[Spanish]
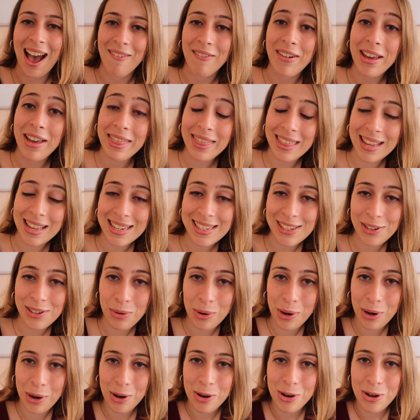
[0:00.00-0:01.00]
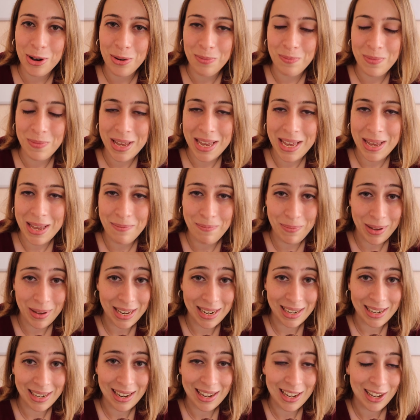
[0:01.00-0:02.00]
A veces juego con mi
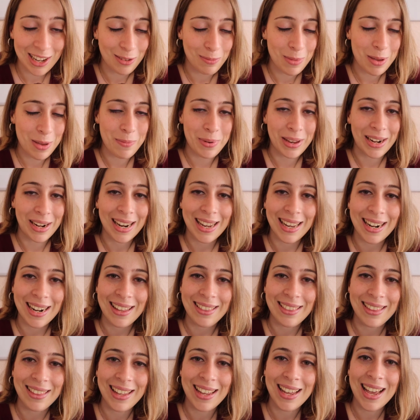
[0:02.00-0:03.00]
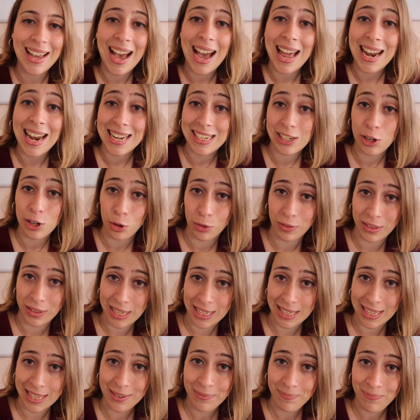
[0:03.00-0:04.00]
perra, con mi perra grande, al
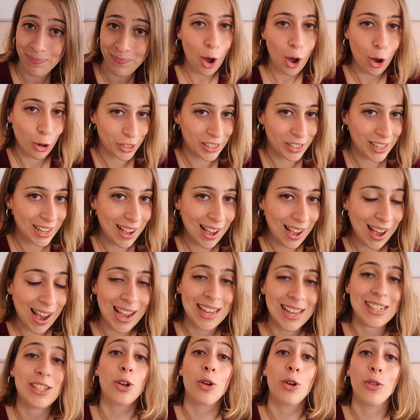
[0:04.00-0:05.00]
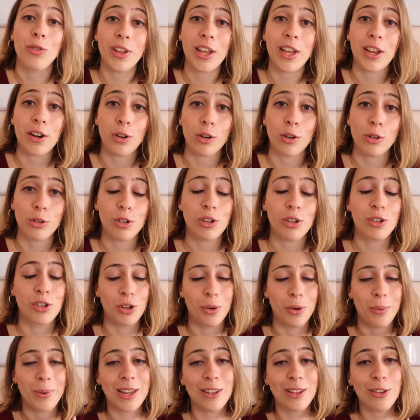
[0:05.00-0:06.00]
escondite o sea, a escondernos.
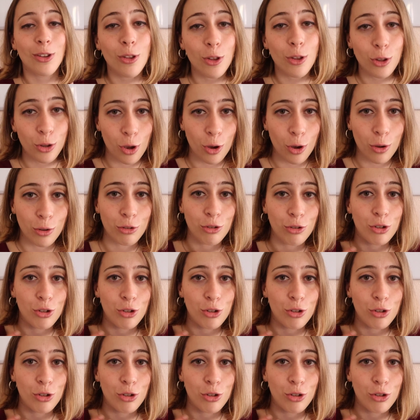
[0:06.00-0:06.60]
Sobre todo yo.